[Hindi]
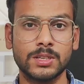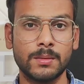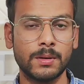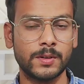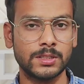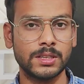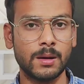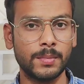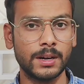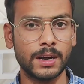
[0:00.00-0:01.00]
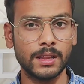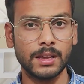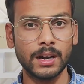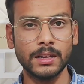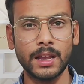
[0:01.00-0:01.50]
स्टेबल वर्जन यहाँ पर रेडी
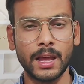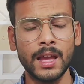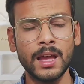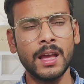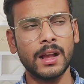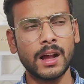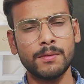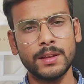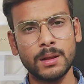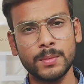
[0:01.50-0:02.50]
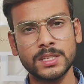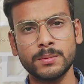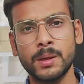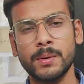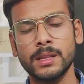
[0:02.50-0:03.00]
कर लिया गया है काफ़ी लंबे
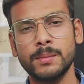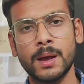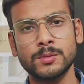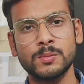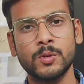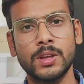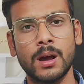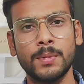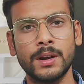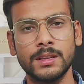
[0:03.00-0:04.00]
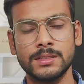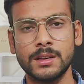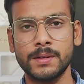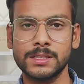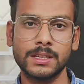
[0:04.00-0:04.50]
समय बाद मैं आप सभी को यहाँ पर इस
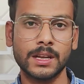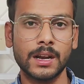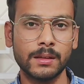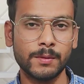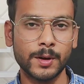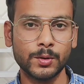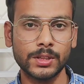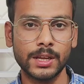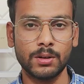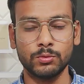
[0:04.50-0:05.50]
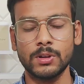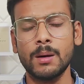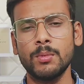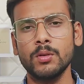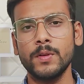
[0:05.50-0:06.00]
डिवाइस के रिगार्डिंग वीडियो दे रहा हूँ तो
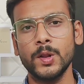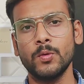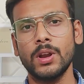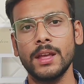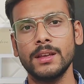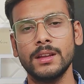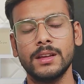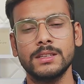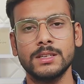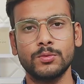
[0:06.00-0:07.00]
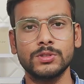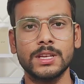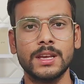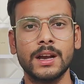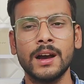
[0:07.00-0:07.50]
आप लोग वीडियो को लाइक करके जरूर
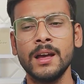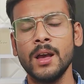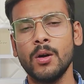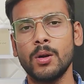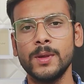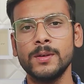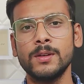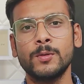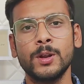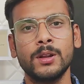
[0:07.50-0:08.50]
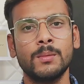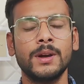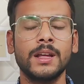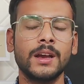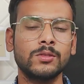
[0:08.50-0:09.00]
जाइएगा और मी वाई फोर्टीन का
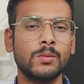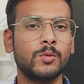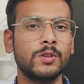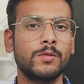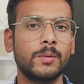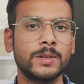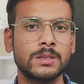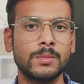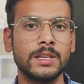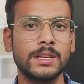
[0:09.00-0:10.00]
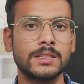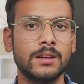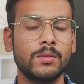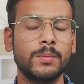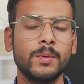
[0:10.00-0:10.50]
अपडेट आएगा तो आपको इन्फॉर्मेशन मिल जाएगी
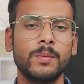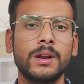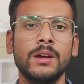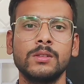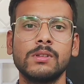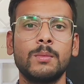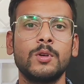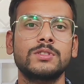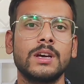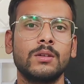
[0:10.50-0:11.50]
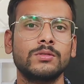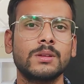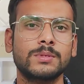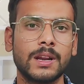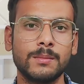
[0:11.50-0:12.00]
चैनल के ऊपर तो आप लोग चैनल को
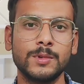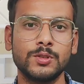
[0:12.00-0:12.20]
सब्सक्राइब भी